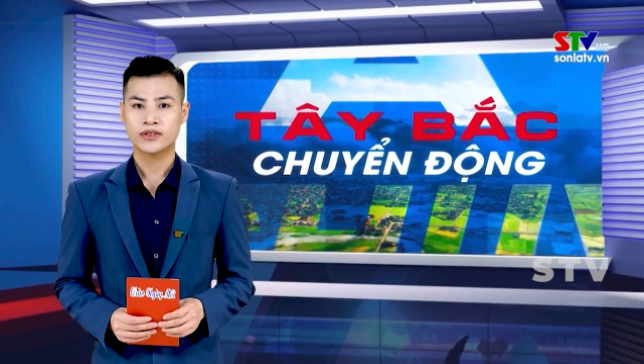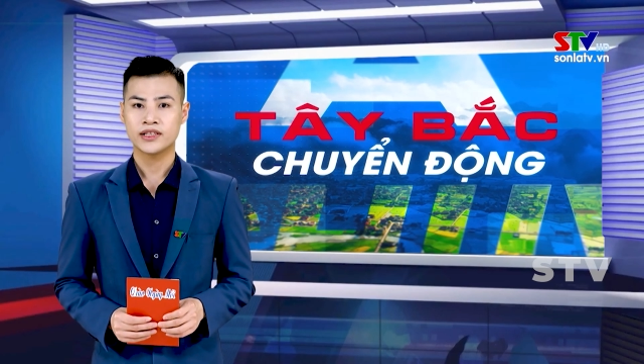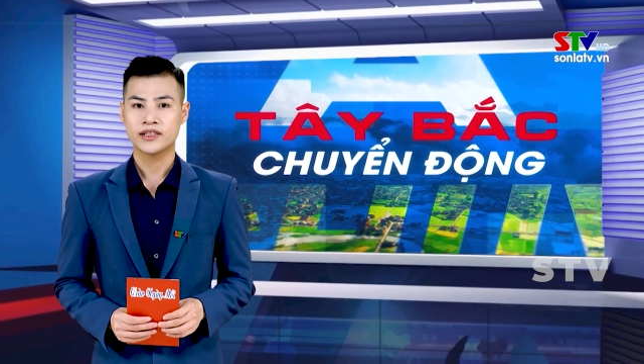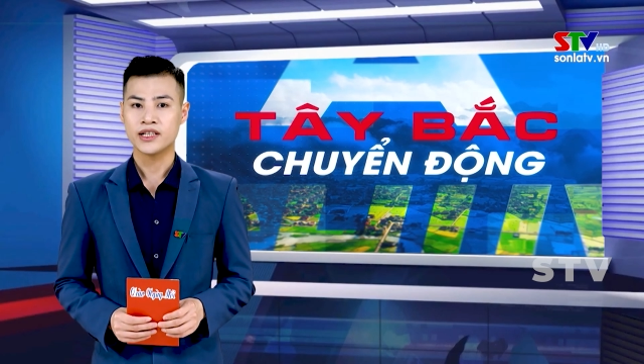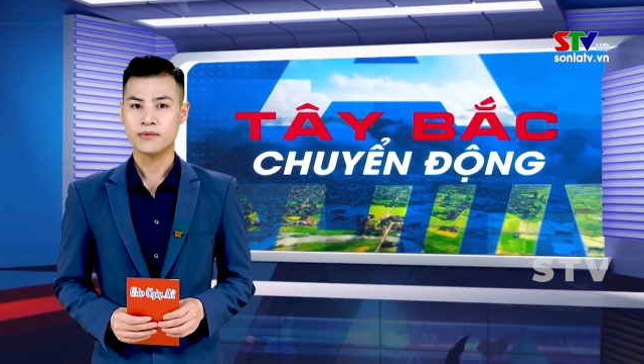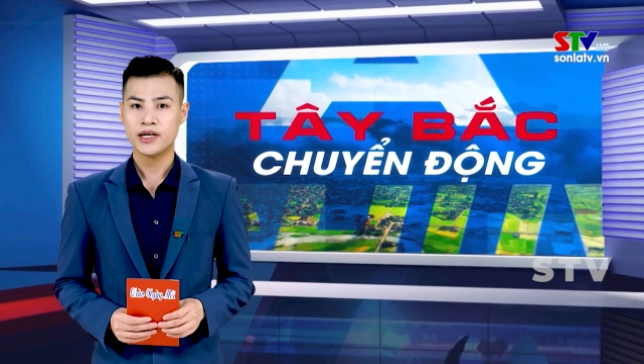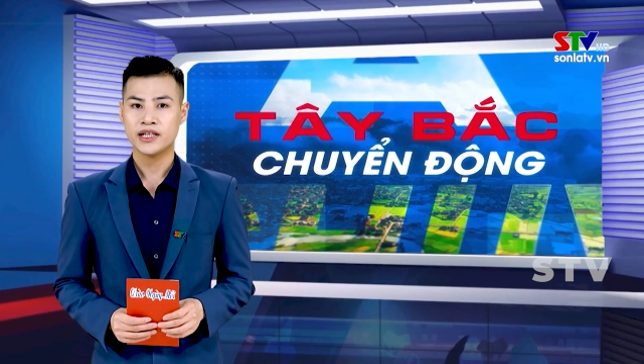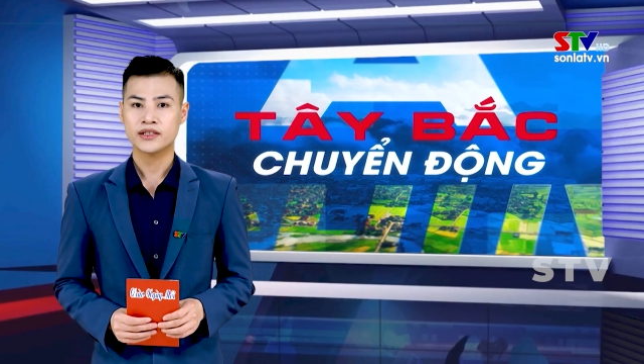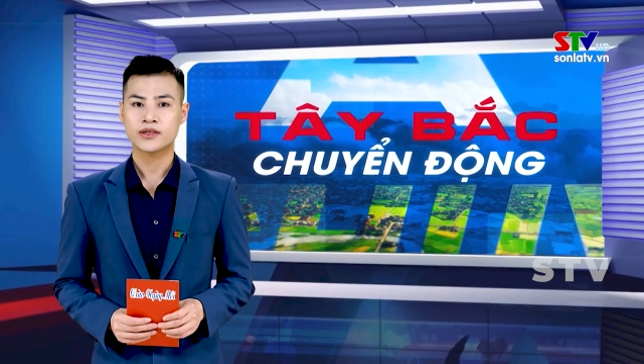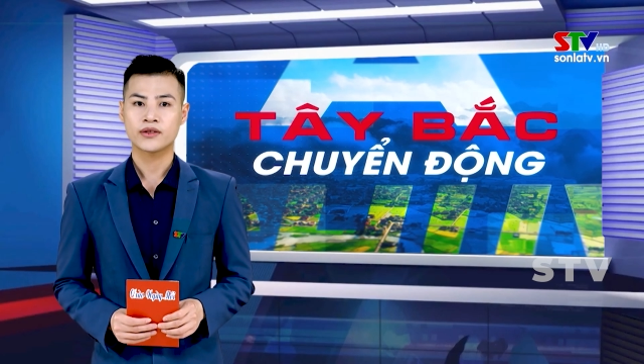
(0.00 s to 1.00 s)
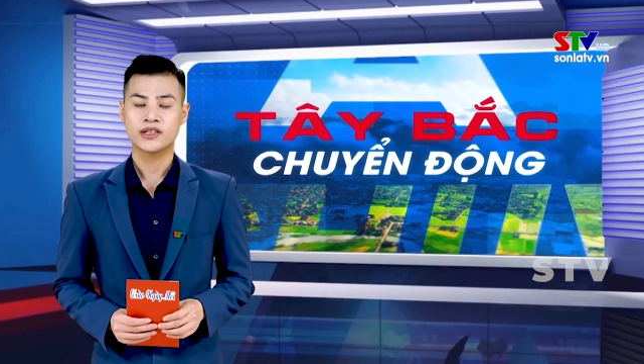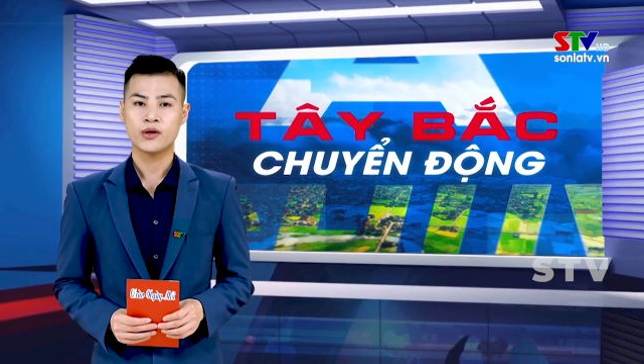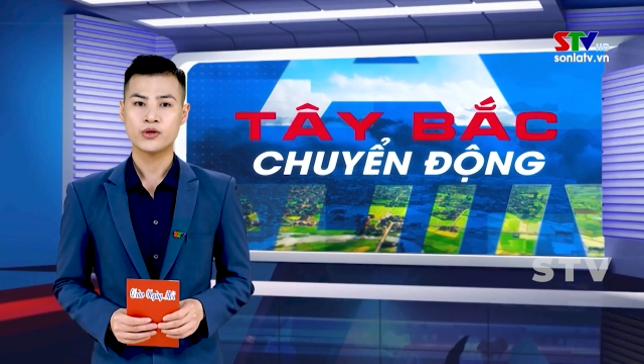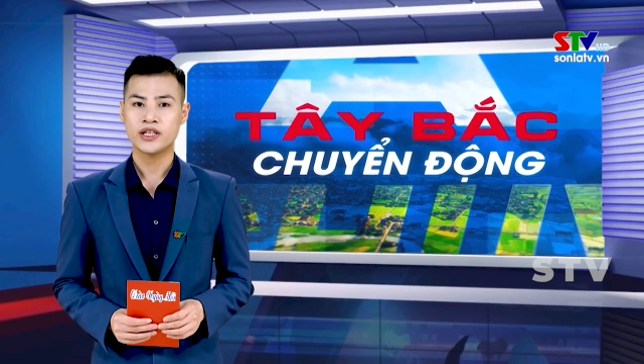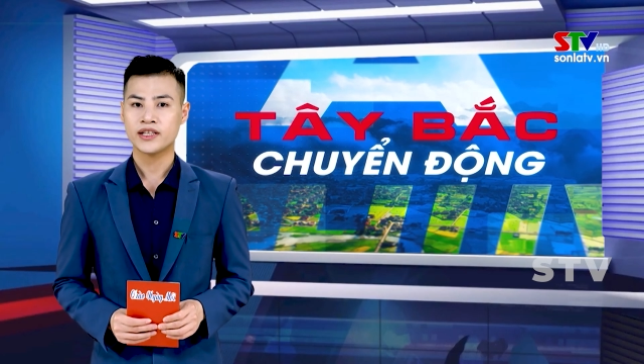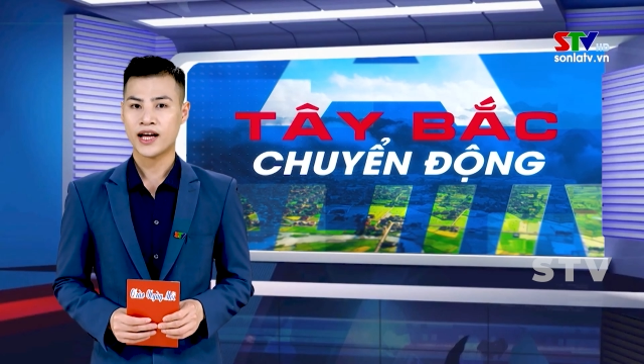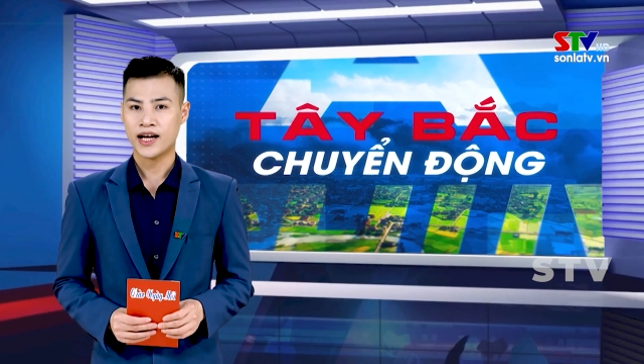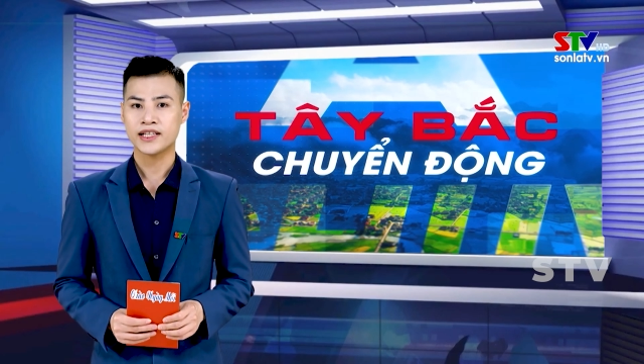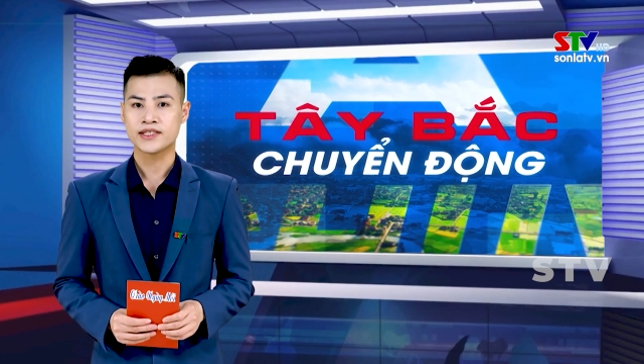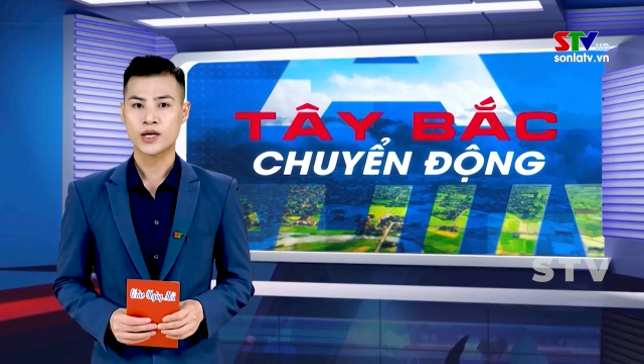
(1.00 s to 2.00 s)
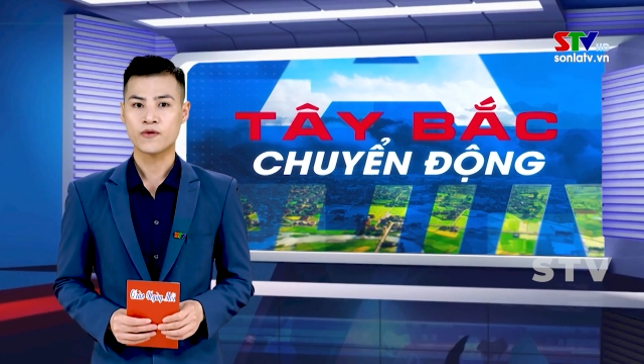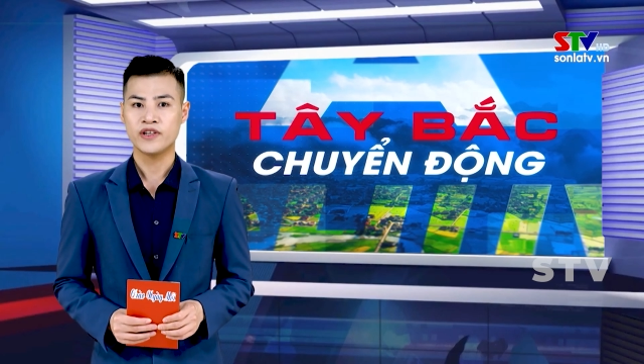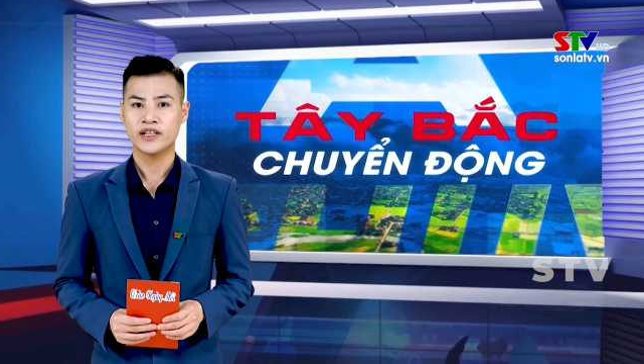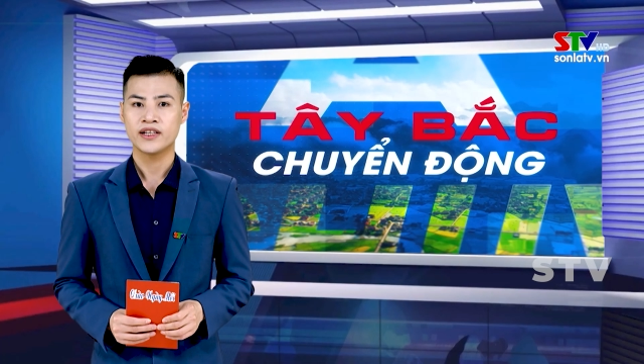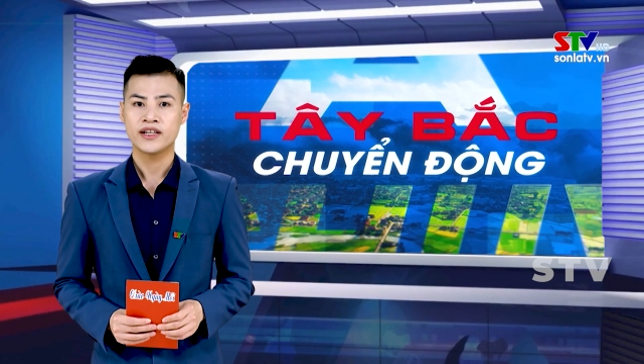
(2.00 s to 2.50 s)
tỉnh Điện Biên còn thiếu trên 2.000 giáo viên